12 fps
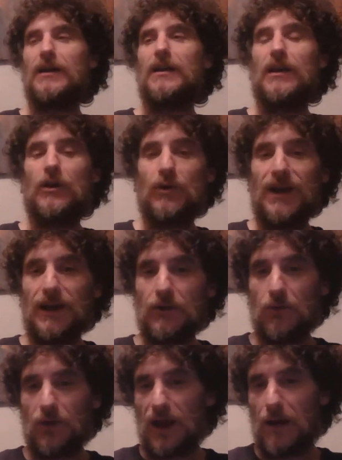
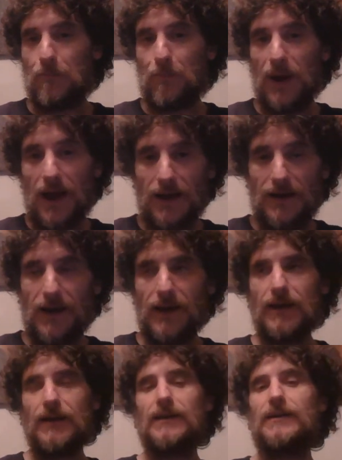Leonardo
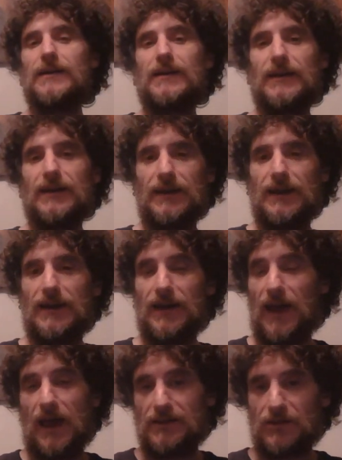Campana eh,
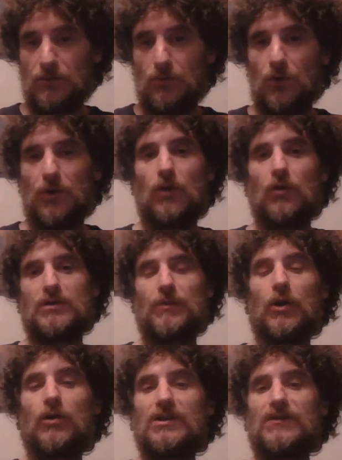es uno de los
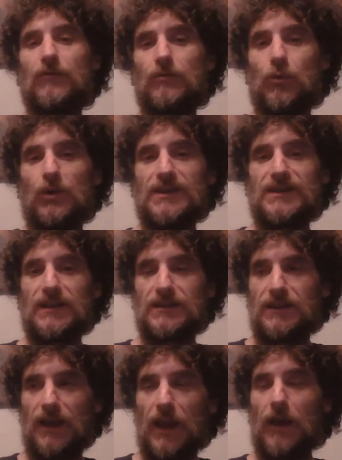mejores
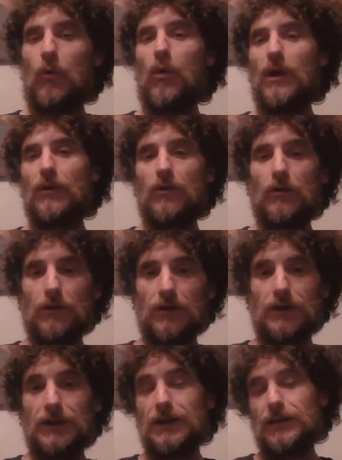futbolistas de
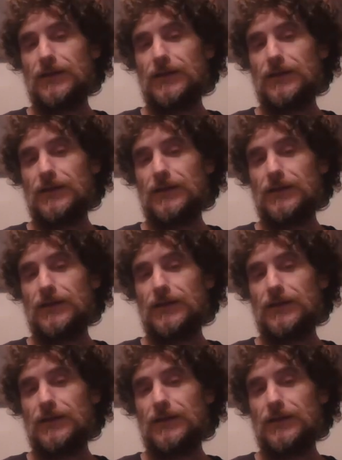Ecuador,